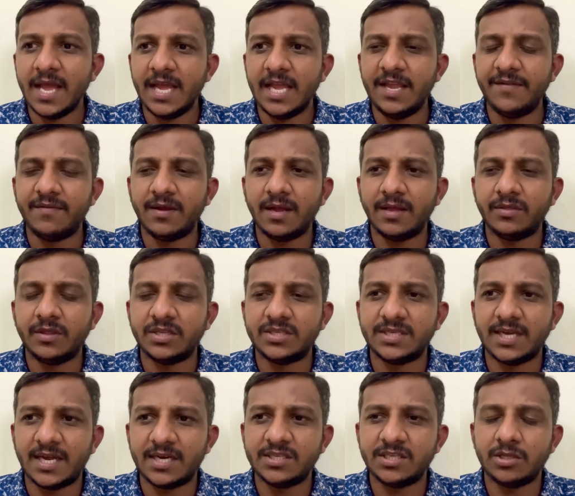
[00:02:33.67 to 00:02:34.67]
இவன் அந்த
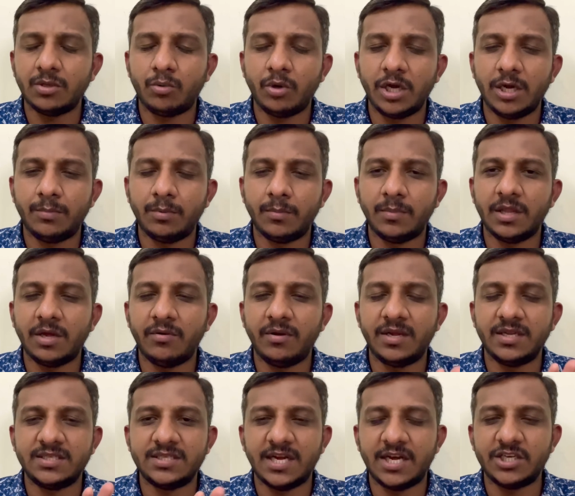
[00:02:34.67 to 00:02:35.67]
சார்ஜத்தை கூட்டிகிட்டு போகும்போது
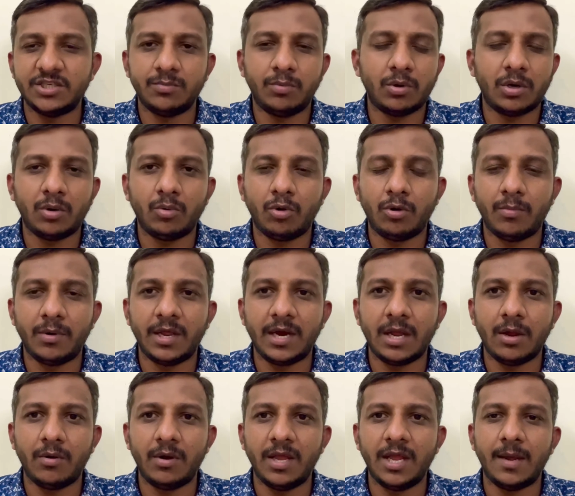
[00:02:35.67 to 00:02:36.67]
அவளுக்கு சார்ஜ் போகிற ஒரு மணி
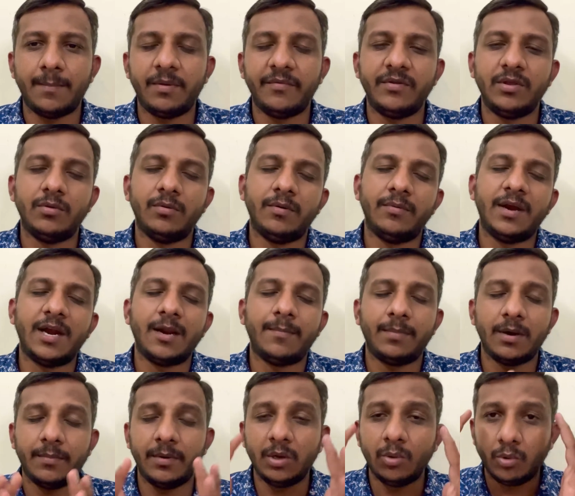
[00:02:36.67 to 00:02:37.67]
நேரம் ஆகும் இல்லையா அப்போ
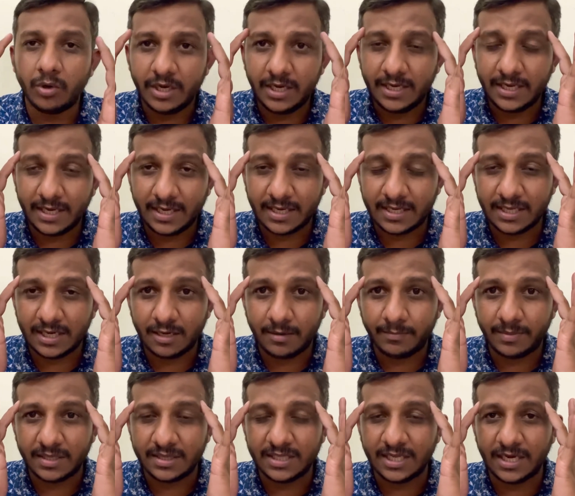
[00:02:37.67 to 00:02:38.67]
நினப்பில் அப்படியே ஓடிட்டே இருக்கிறது
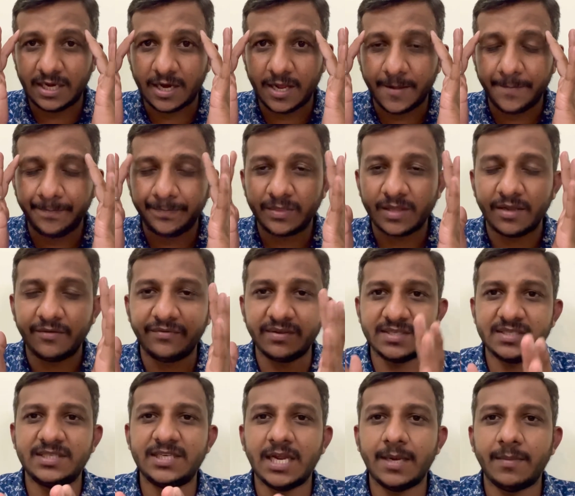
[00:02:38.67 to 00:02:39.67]
என்னென்னு பார்த்தீங்கன்னா
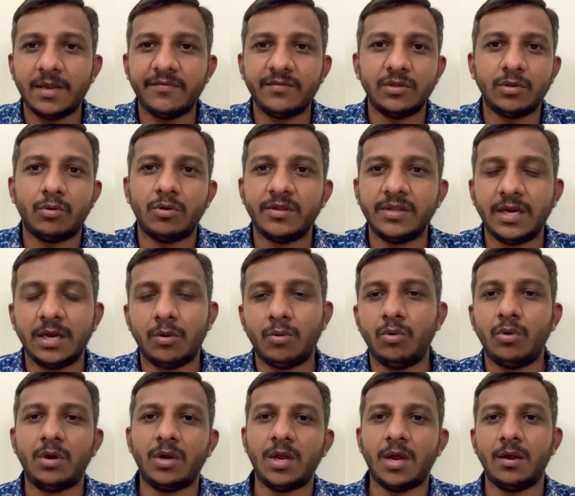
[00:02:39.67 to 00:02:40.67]
ஃபஸ்ட் டைம் இவன் அந்த குழந்தைகளை
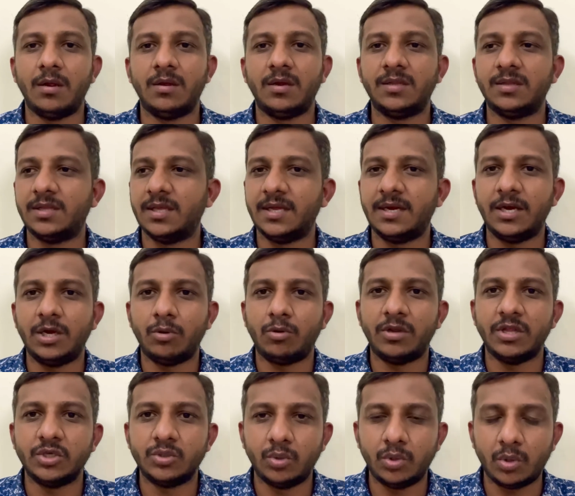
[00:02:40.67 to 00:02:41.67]
கொண்டிருக்கான் அந்த ரெண்டு
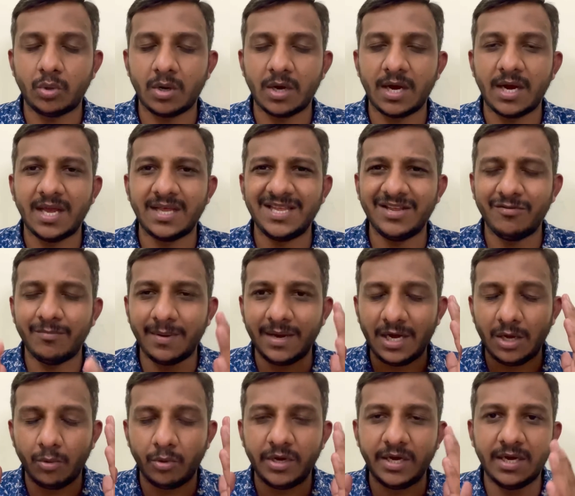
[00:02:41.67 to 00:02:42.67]
குழந்தை சுட்டு கொண்டாங்க அதே
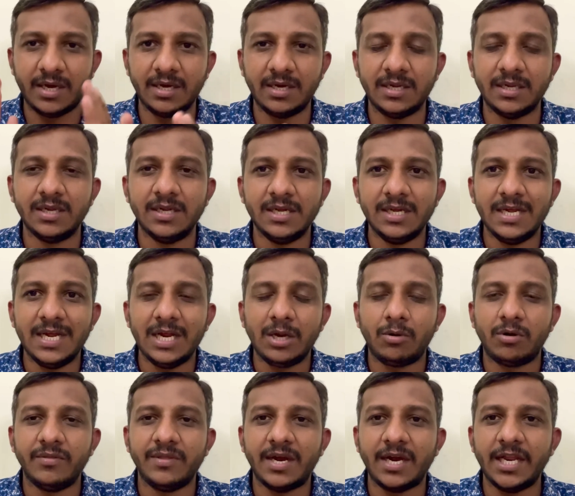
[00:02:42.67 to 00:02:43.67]
மைண்டில் ஓடிட்டு இருக்கு
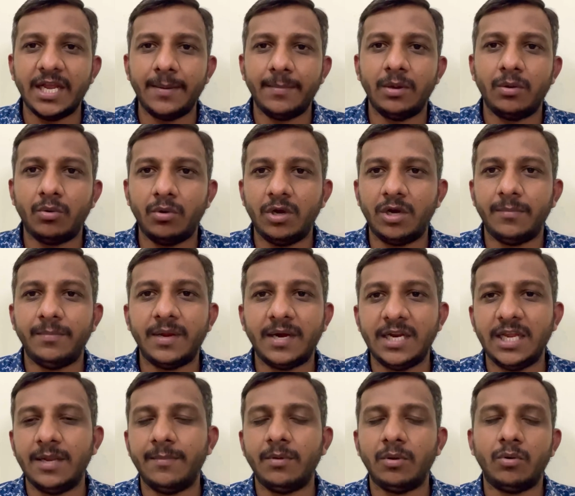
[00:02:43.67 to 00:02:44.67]
குழந்தைங்க அணியமே கொண்டுமே
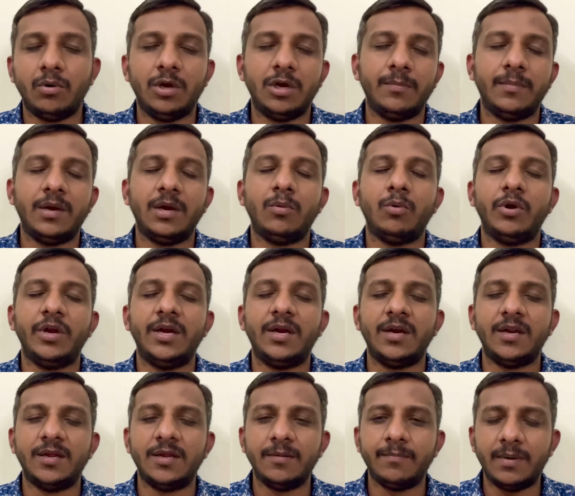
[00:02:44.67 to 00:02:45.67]
அணியமே கொண்டுமே
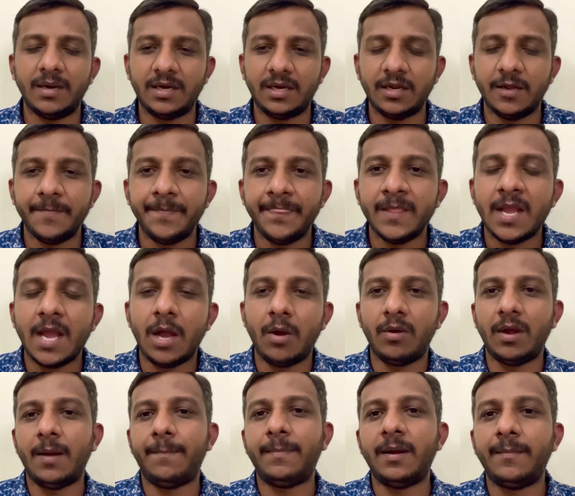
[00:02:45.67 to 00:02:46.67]
ஓடிட்டு இருக்கு பட்
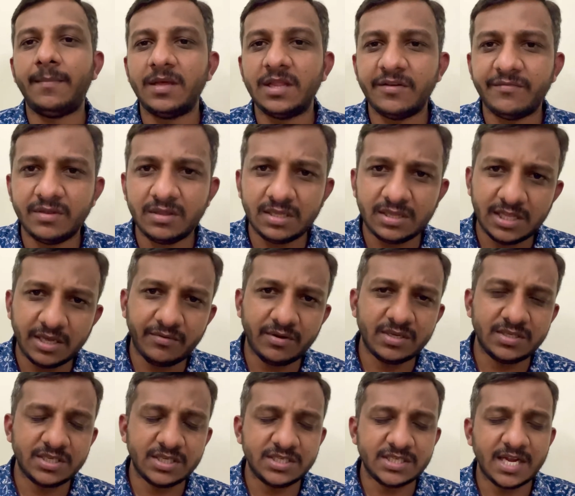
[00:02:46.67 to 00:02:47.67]
அவங்க அப்பா அம்மா தான் வந்து
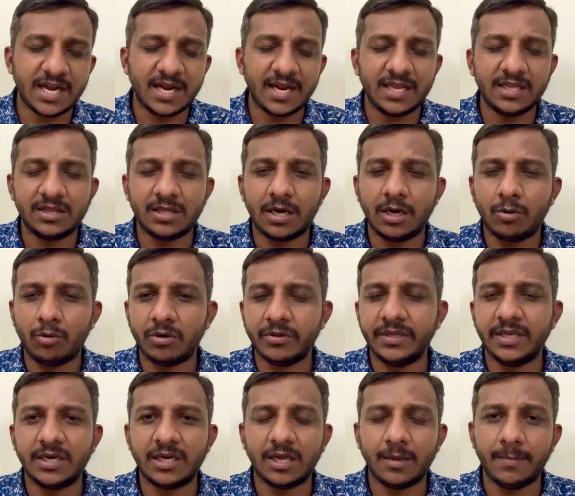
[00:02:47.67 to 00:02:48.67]
தவறு செஞ்சாங்க இத்தனை
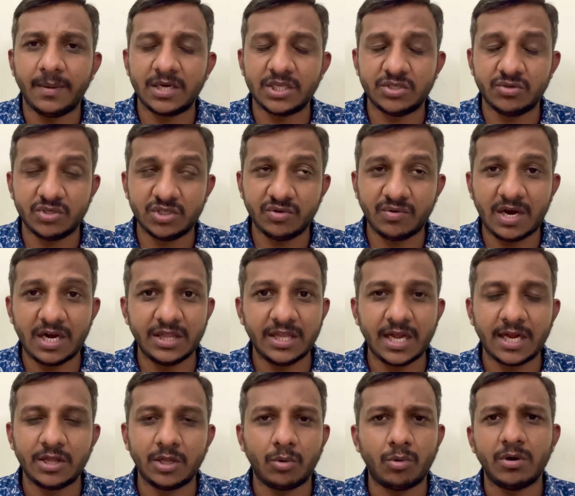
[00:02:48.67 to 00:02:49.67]
குழந்தைகளுக்கு மறைச்சி வச்சு
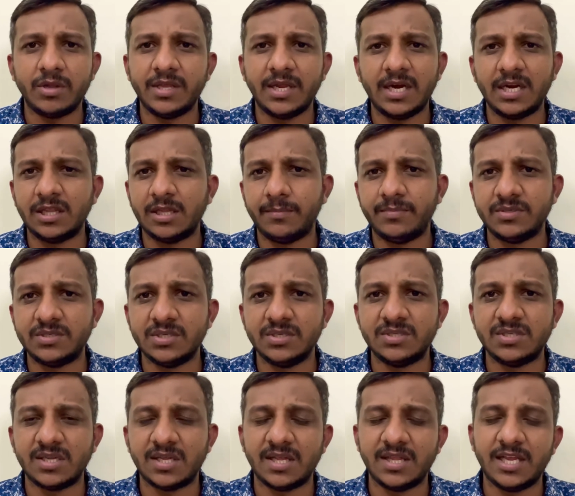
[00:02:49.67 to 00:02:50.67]
வாழ்ந்தாங்க அந்த குழந்தைங்க என்ன தப்பு
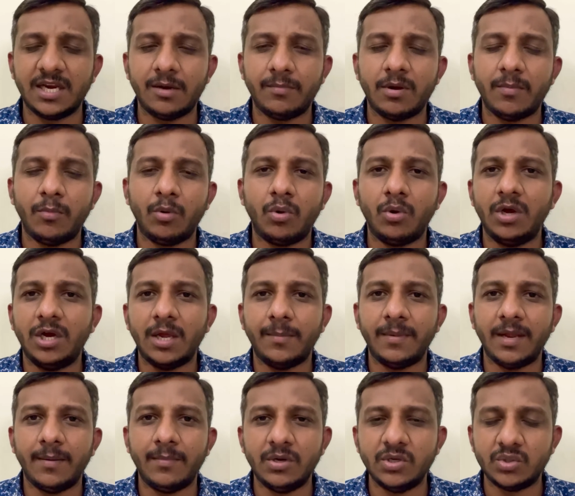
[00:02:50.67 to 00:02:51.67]
செஞ்சு அதே நம்ம
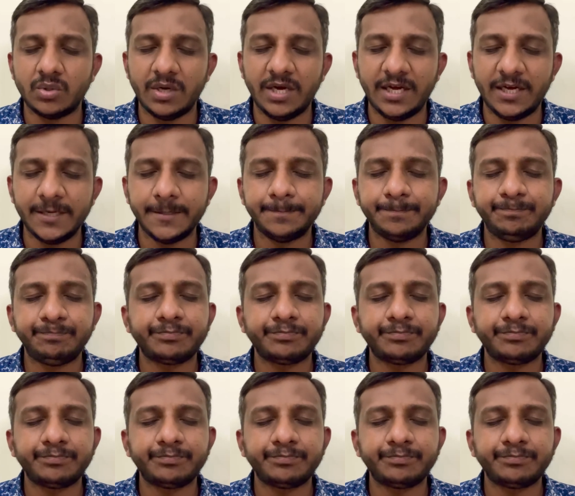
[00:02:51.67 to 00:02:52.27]
கொண்டுட்டமே அப்படின்னு சொல்லிட்டு